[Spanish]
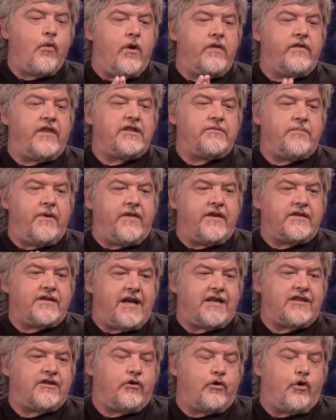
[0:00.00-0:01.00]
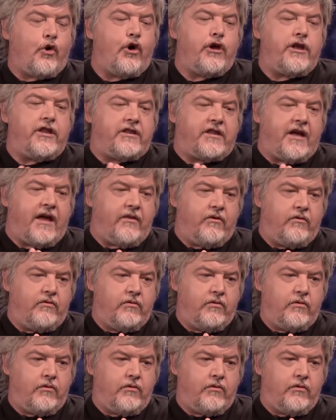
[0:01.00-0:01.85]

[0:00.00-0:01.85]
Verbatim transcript: ¿cuántas veces has coitado?